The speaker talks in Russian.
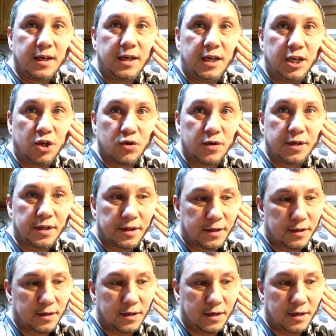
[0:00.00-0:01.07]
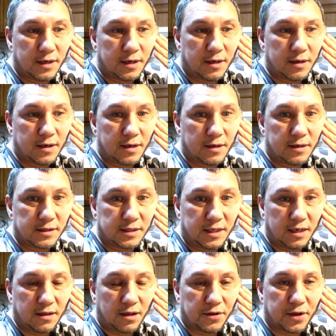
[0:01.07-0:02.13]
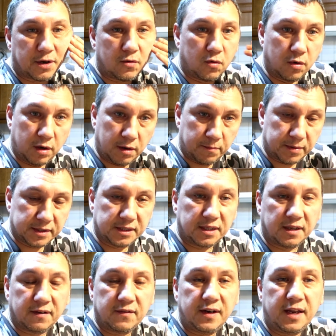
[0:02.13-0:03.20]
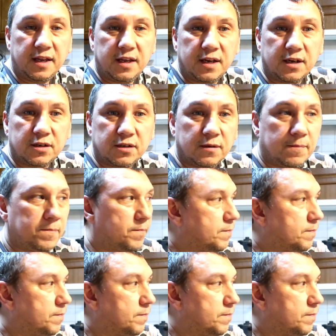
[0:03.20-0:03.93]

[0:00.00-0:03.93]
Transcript: И ЮИТ э, сделал такое постановление.